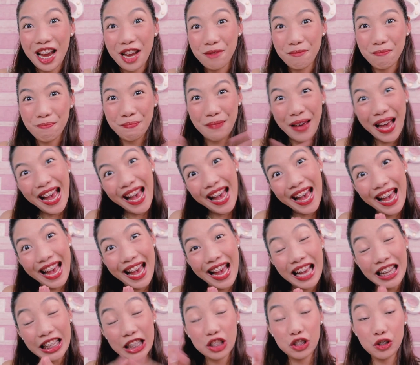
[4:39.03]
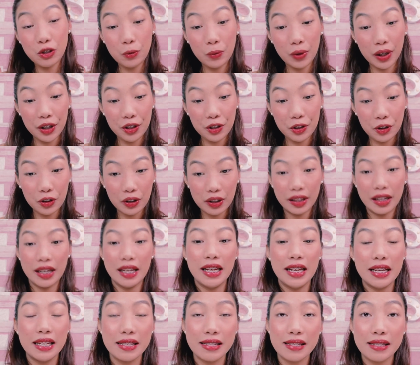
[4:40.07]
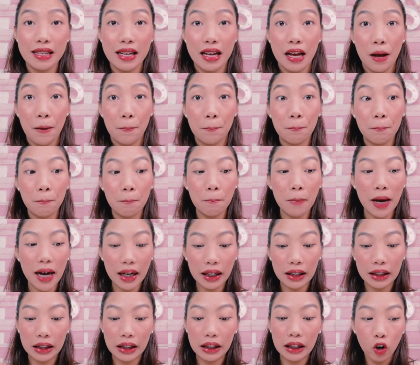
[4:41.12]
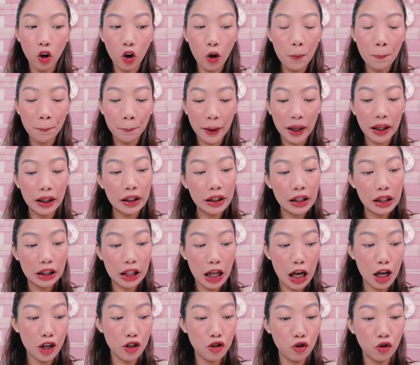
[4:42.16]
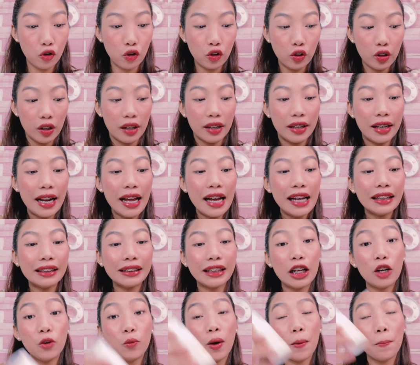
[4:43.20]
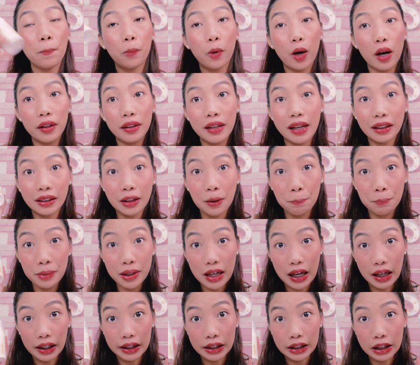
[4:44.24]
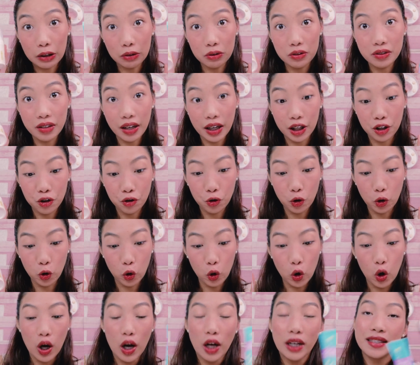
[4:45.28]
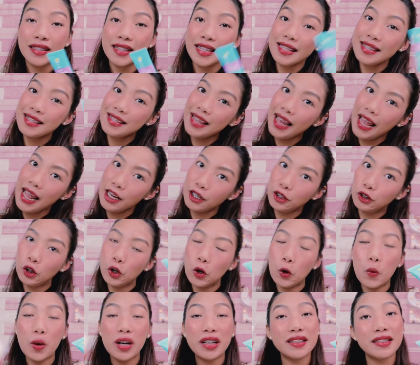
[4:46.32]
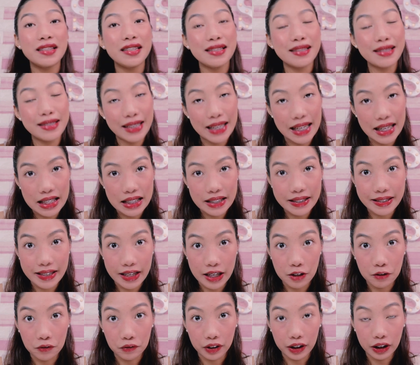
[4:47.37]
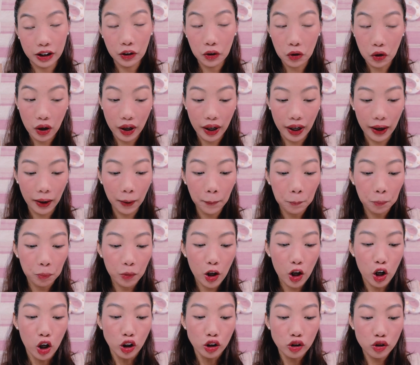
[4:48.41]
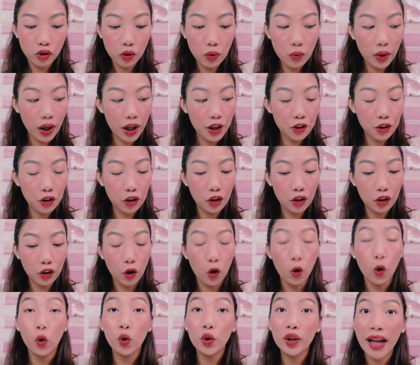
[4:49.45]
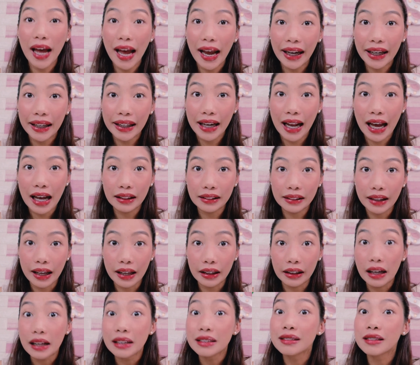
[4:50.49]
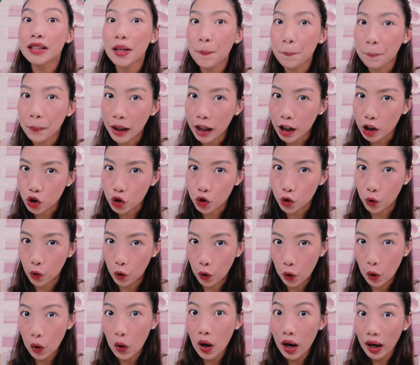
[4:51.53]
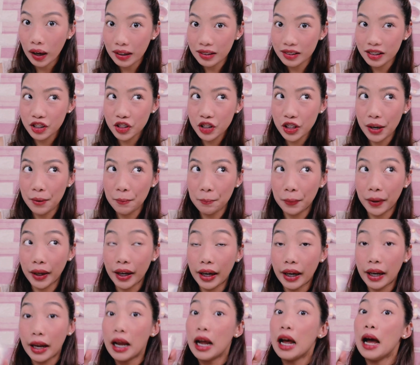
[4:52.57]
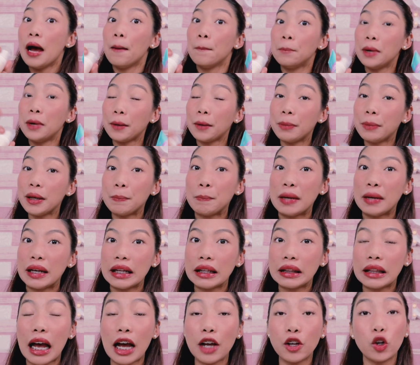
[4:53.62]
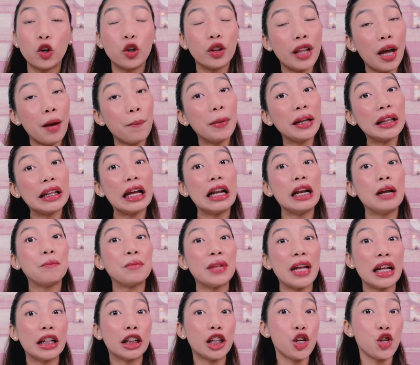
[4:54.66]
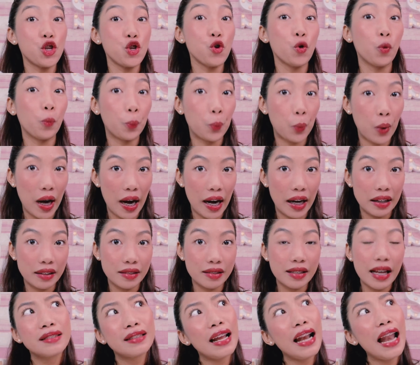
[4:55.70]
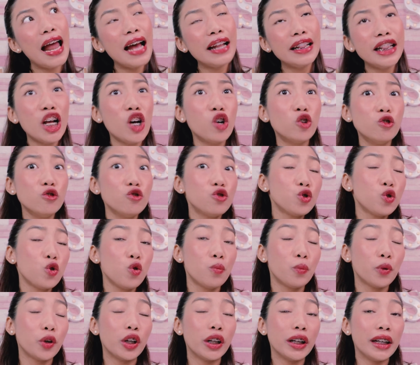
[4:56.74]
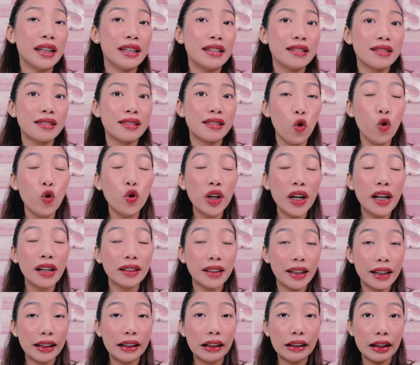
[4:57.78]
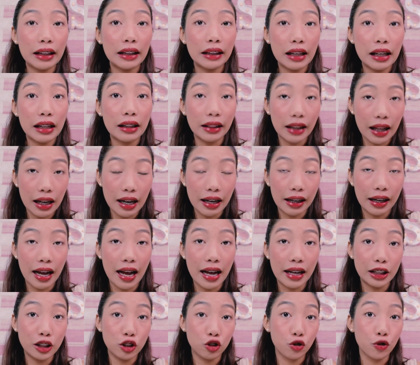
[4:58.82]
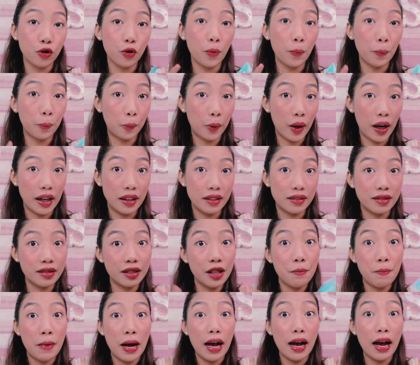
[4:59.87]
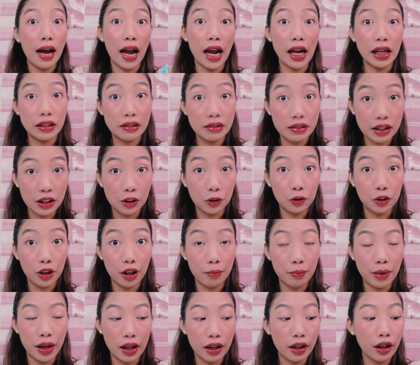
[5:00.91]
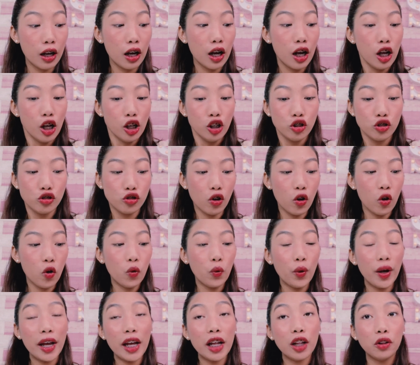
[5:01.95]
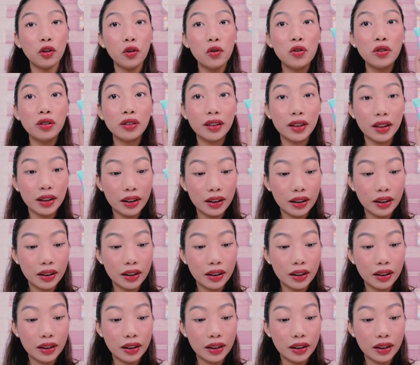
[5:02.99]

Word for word: I'm back! So, ngayon is magko-compare na tayo ng dalawang product na pinakita ko sa inyo. Si Sun Glow at si Skin Saver, okay? So, ngayon, unahin natin sa presyo. Kasi, syempre, pagbibili tayo, dapat alam natin yung price. Sa lahat ng consumer is, unang tinitignan talaga is yung price, di ba? Kahit sino naman. So, itong